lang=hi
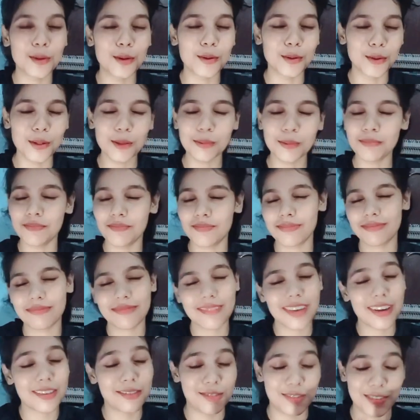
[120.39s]
खुद को
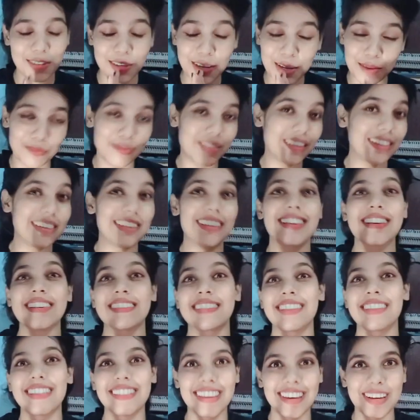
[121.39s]
अजीब
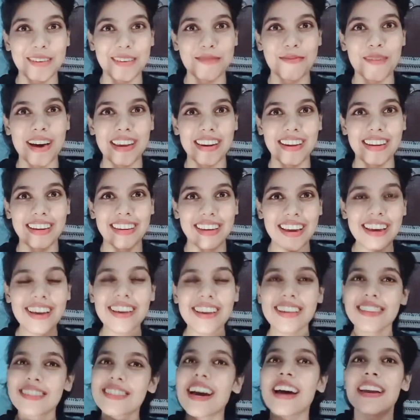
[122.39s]
तरीके से देख पा रही
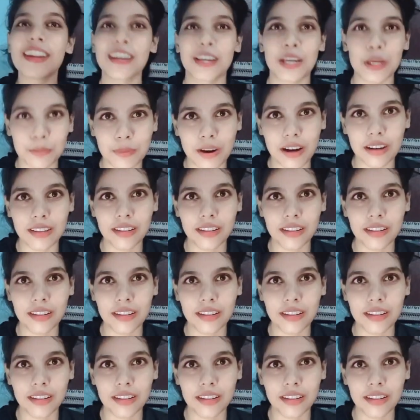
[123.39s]
है जाने के